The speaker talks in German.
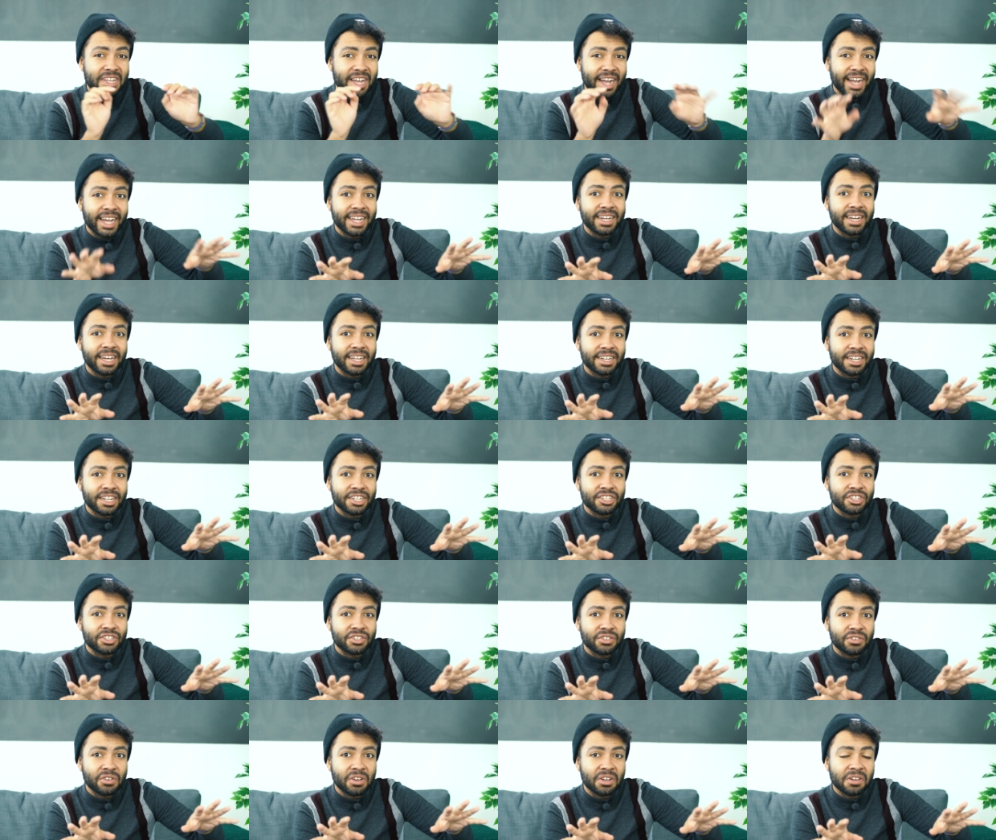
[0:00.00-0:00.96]
keinen anderen
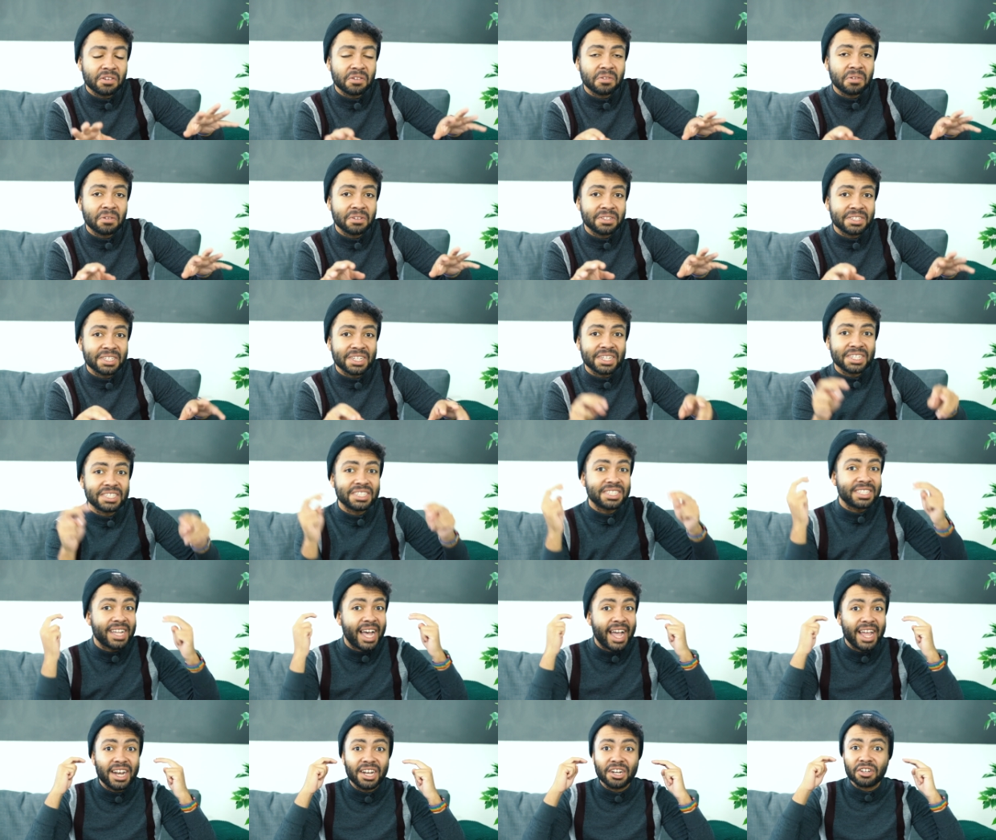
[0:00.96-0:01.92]
stören und unsere
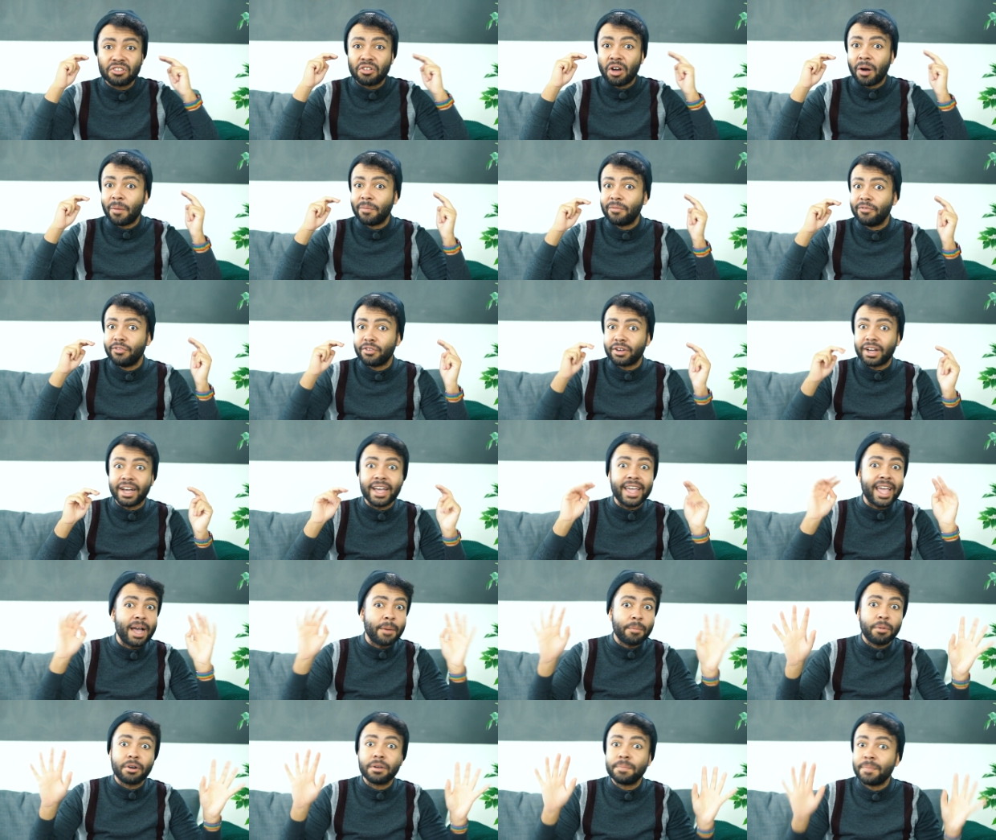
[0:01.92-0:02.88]
Silent Kopfhörer
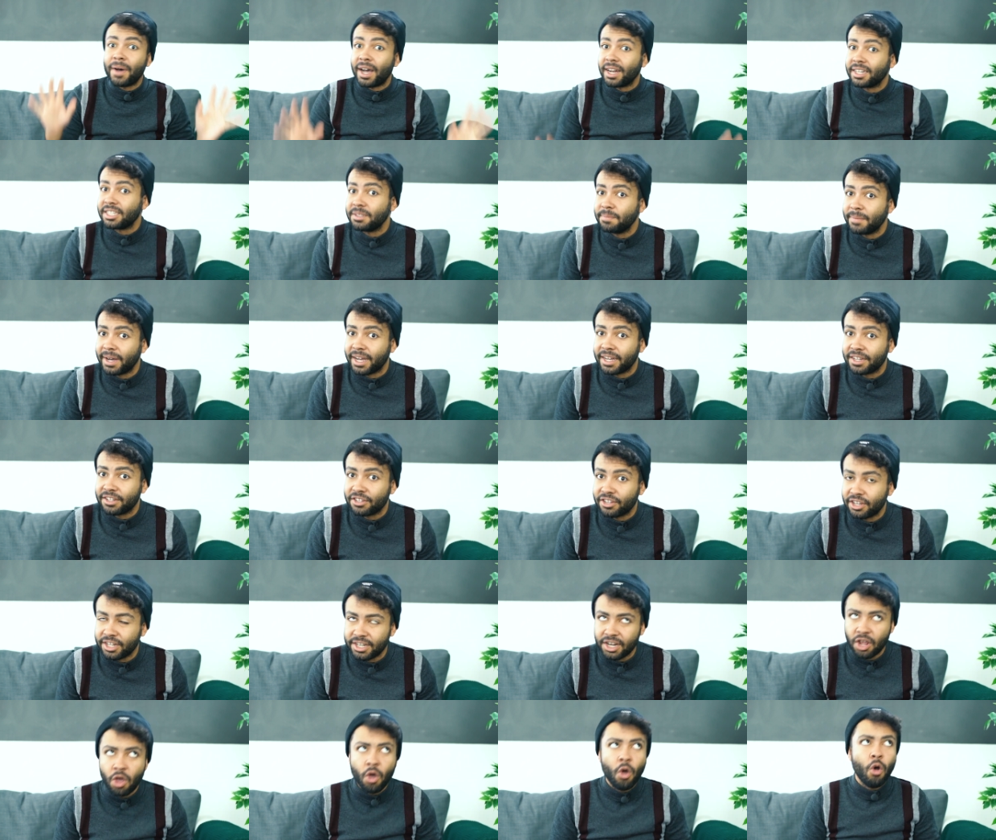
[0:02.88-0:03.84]
AirPod Party machen
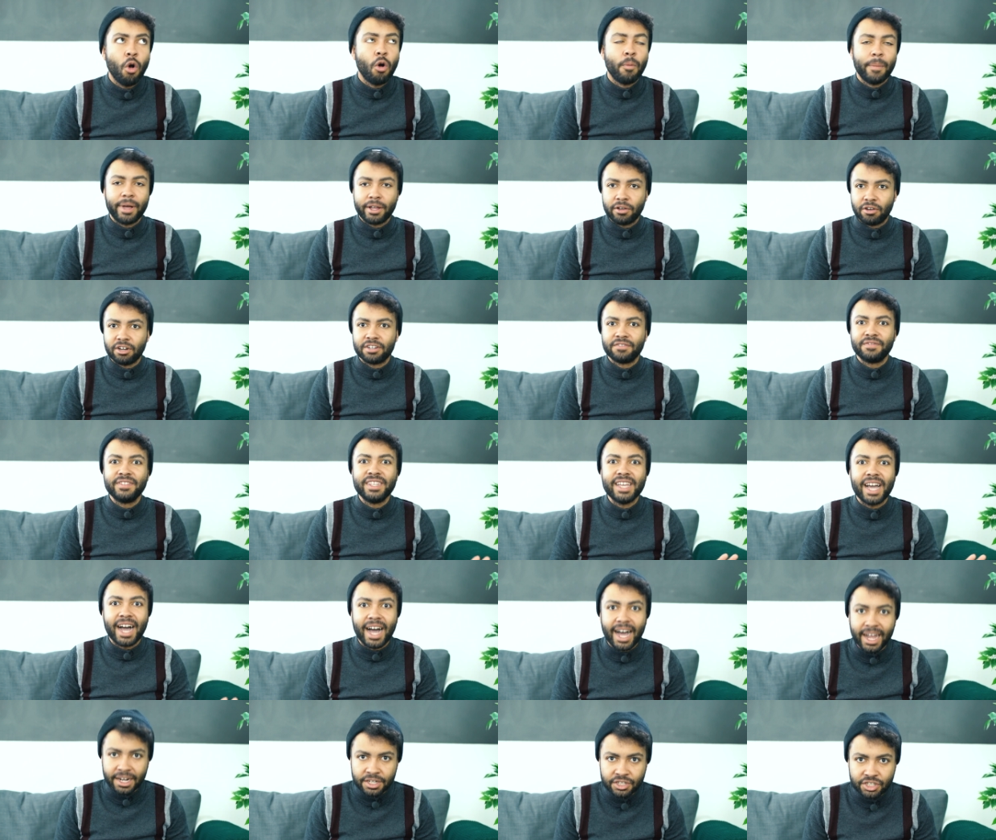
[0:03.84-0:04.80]
können. Oh mein Gott, wie
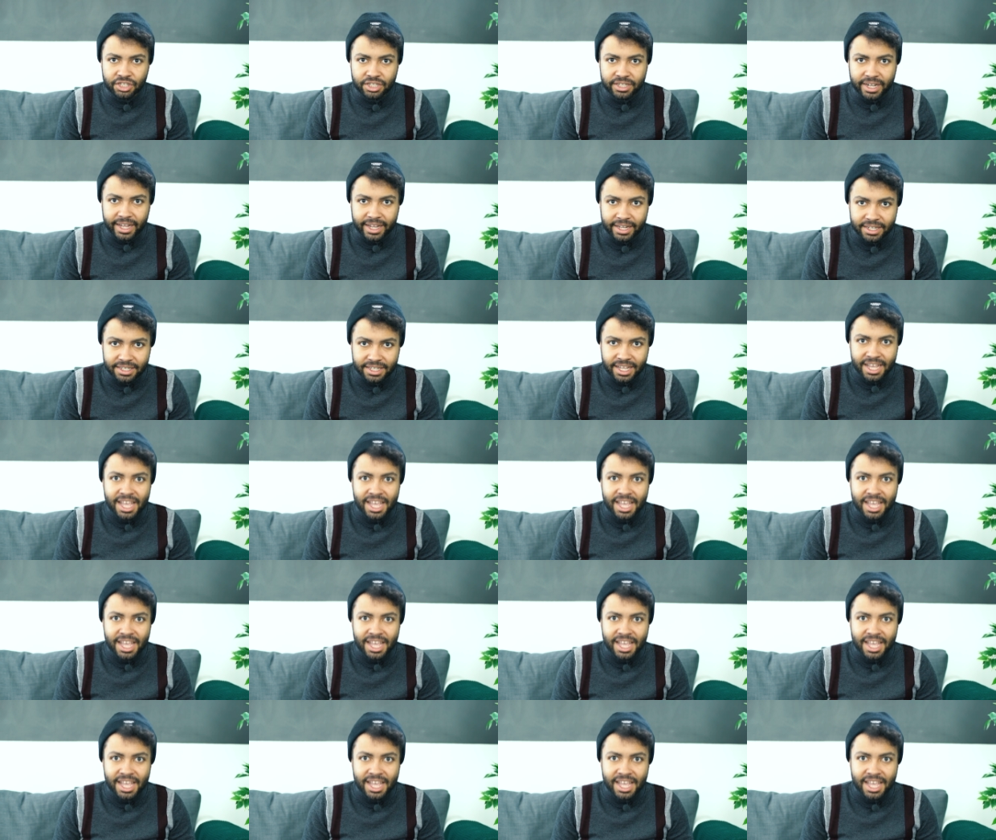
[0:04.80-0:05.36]
anstrengend.